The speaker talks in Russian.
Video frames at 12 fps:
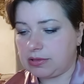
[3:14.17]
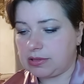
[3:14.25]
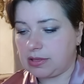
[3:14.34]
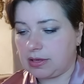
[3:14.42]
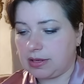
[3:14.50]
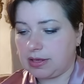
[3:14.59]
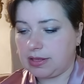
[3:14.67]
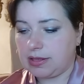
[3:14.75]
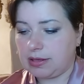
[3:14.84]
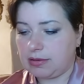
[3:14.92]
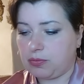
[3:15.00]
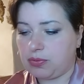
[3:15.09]

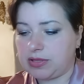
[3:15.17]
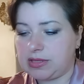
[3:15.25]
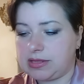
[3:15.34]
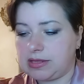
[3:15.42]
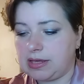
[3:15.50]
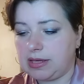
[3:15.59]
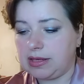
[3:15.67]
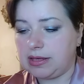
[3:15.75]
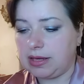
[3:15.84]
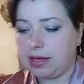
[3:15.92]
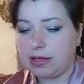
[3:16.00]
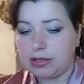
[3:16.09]
страхи,
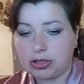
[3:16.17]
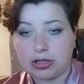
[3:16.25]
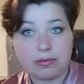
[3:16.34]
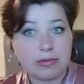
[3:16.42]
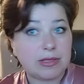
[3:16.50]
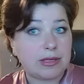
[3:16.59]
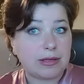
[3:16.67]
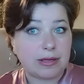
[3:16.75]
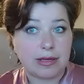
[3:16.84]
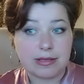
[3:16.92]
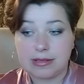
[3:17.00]
опасения и чем дело